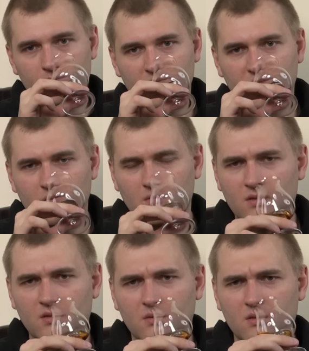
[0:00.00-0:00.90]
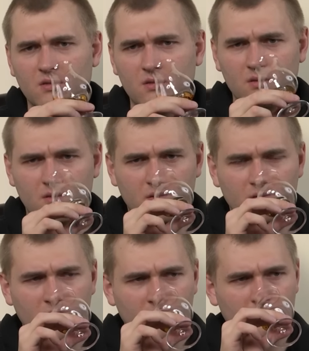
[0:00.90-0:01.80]
So, weiß nicht, was das ist.
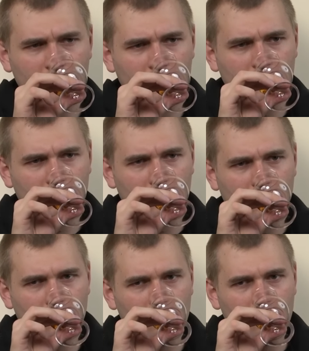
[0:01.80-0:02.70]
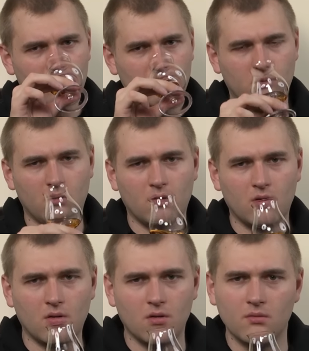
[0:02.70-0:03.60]
Das.
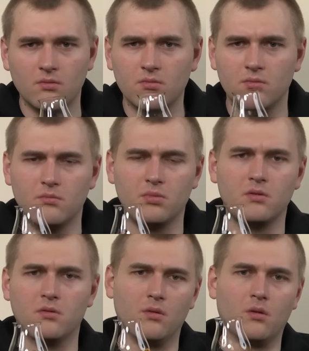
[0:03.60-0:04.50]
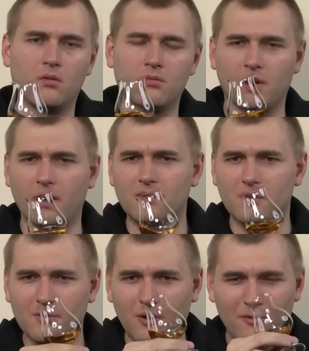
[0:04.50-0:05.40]
Boah, bin ich so. Esse
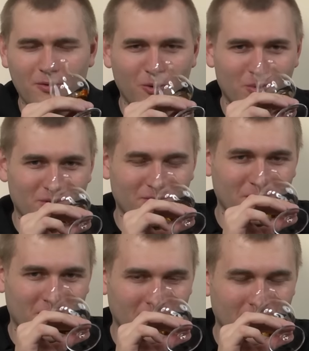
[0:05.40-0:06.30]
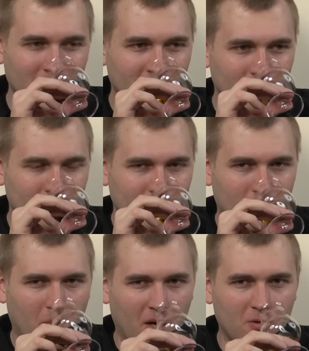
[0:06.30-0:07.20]
nicht so auf tropische Früchte.
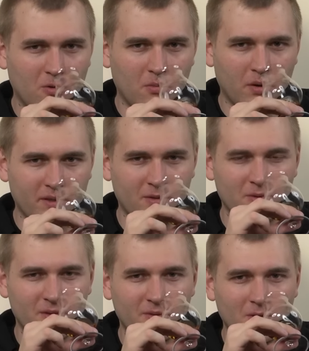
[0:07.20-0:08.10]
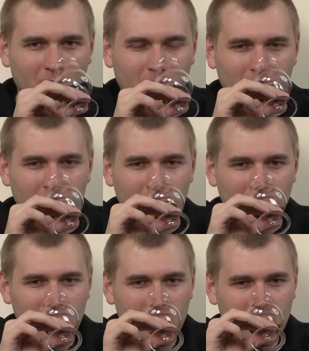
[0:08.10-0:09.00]
Mango, Passionsfrucht.
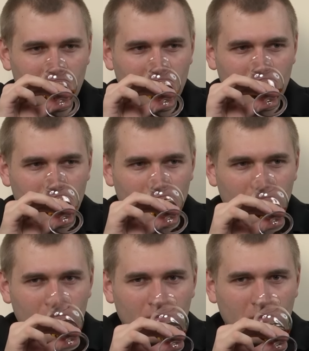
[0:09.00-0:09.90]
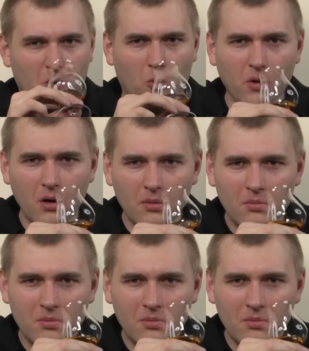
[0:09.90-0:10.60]
Melone?